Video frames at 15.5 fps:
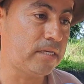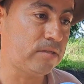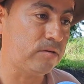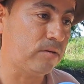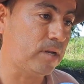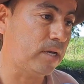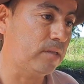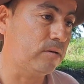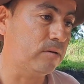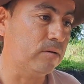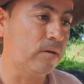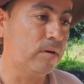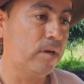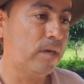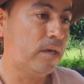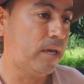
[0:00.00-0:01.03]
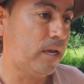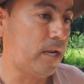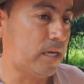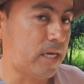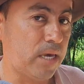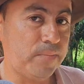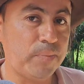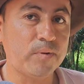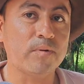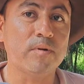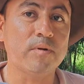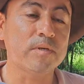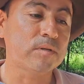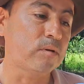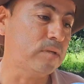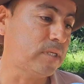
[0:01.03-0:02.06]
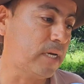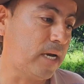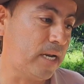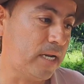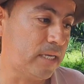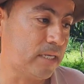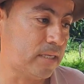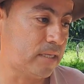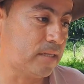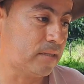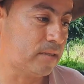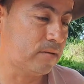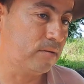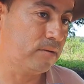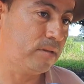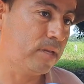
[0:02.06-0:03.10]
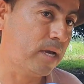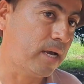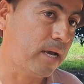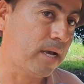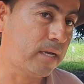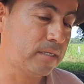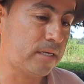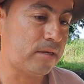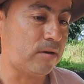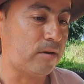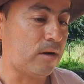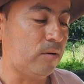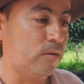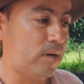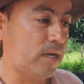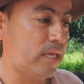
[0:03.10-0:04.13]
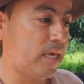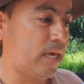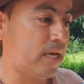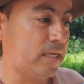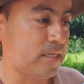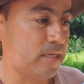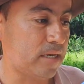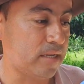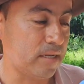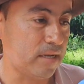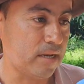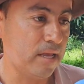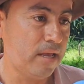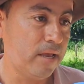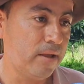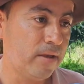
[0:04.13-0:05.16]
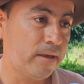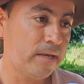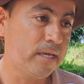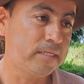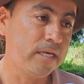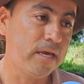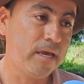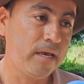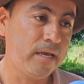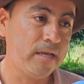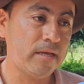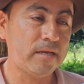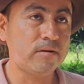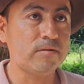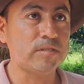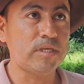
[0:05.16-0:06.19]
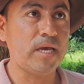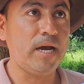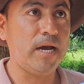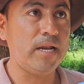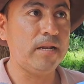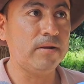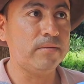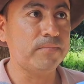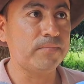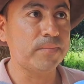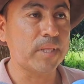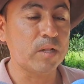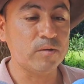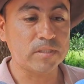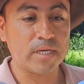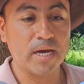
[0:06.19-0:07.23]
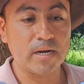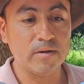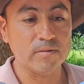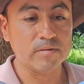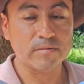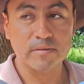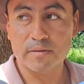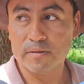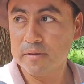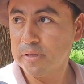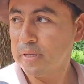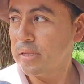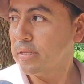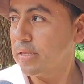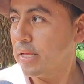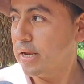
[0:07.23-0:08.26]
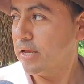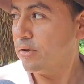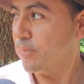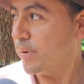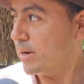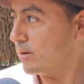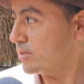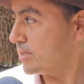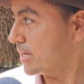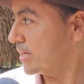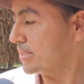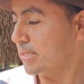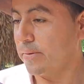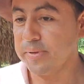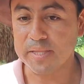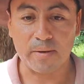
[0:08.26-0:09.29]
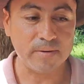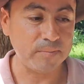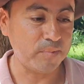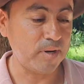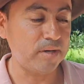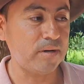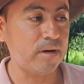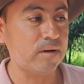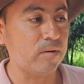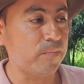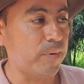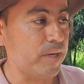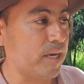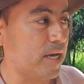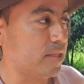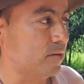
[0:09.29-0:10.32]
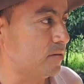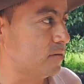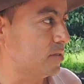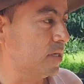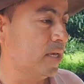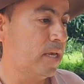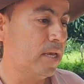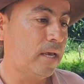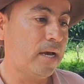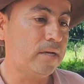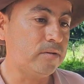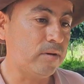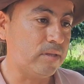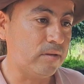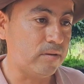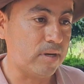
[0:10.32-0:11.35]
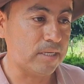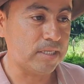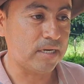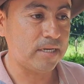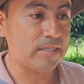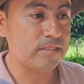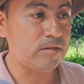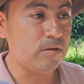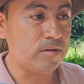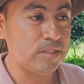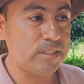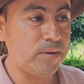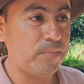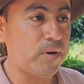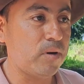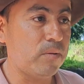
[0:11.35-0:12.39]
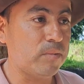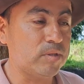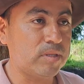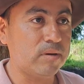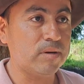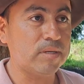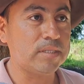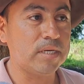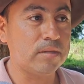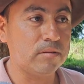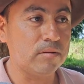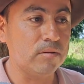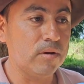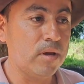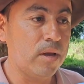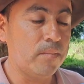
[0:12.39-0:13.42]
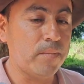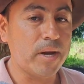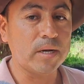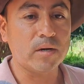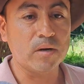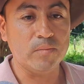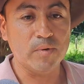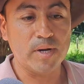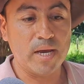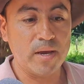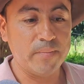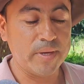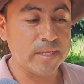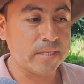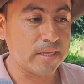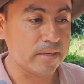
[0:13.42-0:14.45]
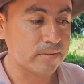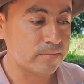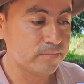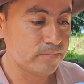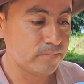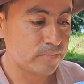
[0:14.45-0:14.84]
gestionando en equipo con los concejales, la señora Julia Díaz y el ese concejal Luis Carlos de la Yopalosa, que también está por ahí acompañándonos, ayudándonos a hacer gestiones, siempre lo hemos estado haciendo mancomunadamente.